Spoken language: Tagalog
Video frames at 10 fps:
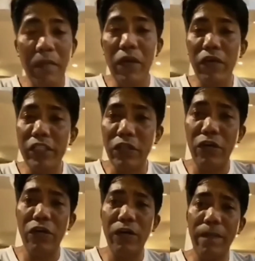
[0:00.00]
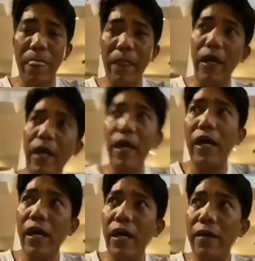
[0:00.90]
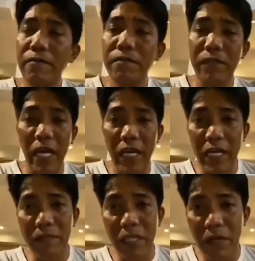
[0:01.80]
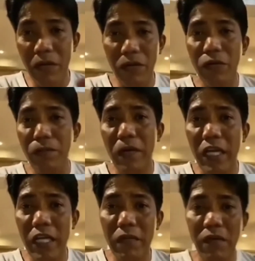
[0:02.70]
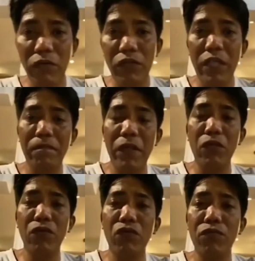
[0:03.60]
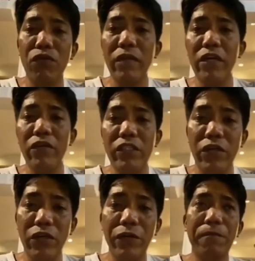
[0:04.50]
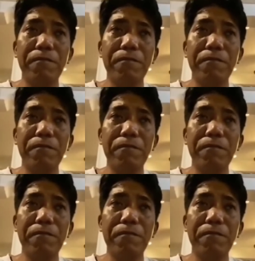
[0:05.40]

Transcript: Mayor Isko, uh, nararamdaman ko yung pagiging mabuting pinuno mo, Mayor Isko.